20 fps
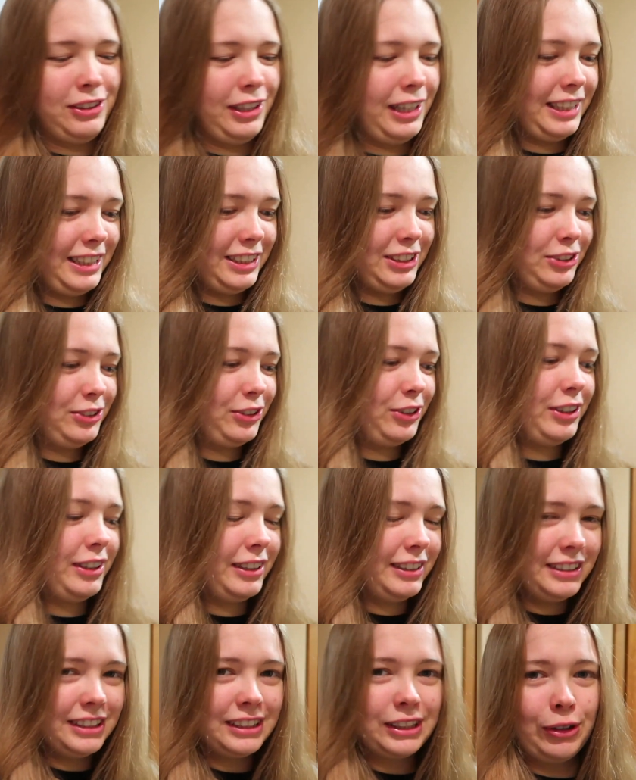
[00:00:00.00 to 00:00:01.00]
no ale jest to
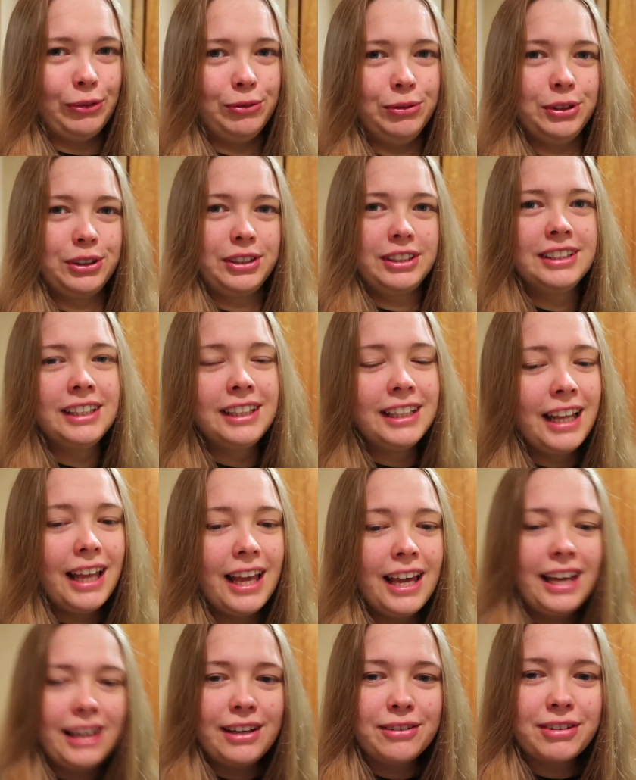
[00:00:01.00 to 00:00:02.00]
trochę dyskomfort.
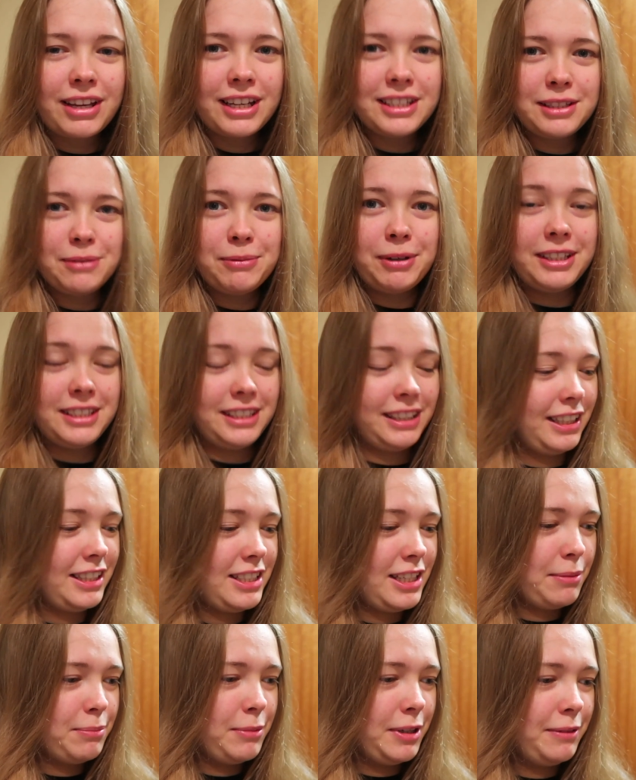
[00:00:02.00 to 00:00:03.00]
W każdym razie
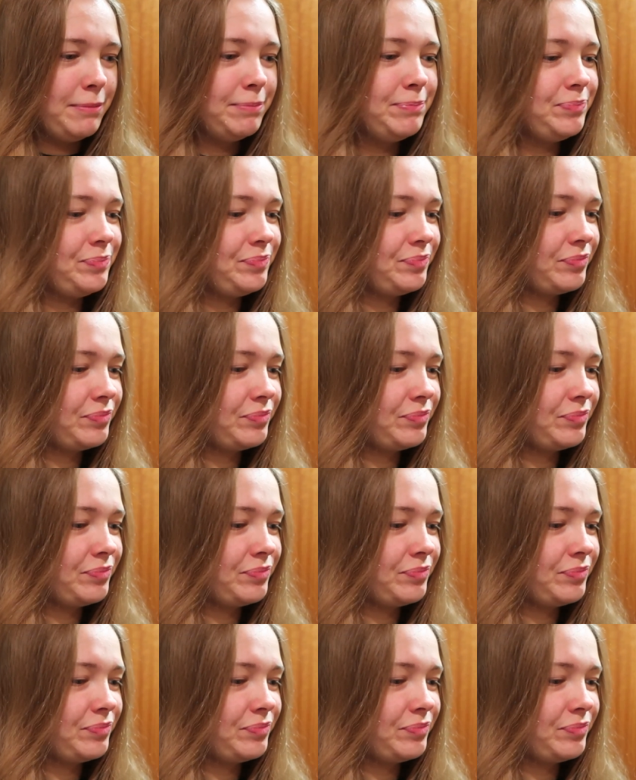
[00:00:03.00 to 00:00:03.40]
jedziemy,